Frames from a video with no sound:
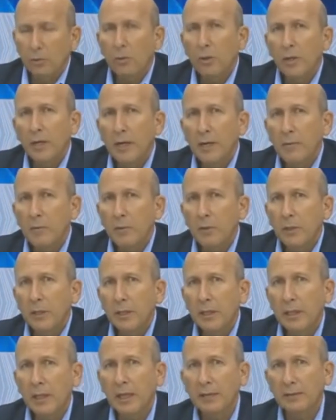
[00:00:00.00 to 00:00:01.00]
nosotros
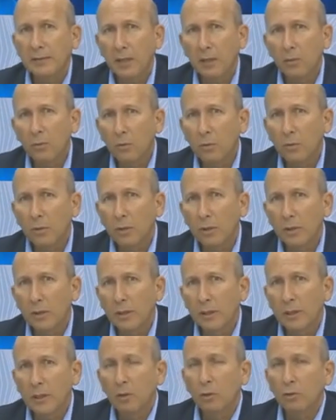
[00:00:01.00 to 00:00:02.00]
creemos de que la
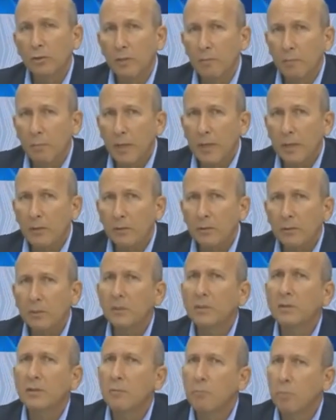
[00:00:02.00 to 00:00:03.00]
salud y los
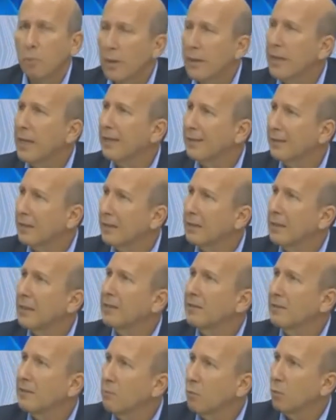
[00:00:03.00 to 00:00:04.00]
empleos se
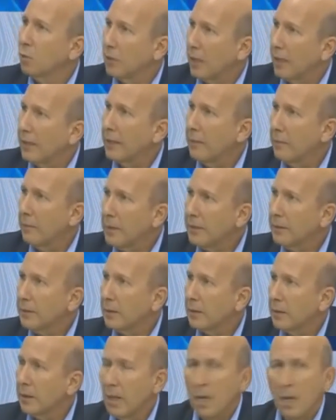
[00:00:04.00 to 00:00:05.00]
pueden atender
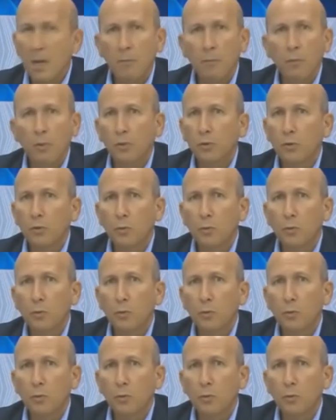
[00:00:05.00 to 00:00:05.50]
simultáneamente.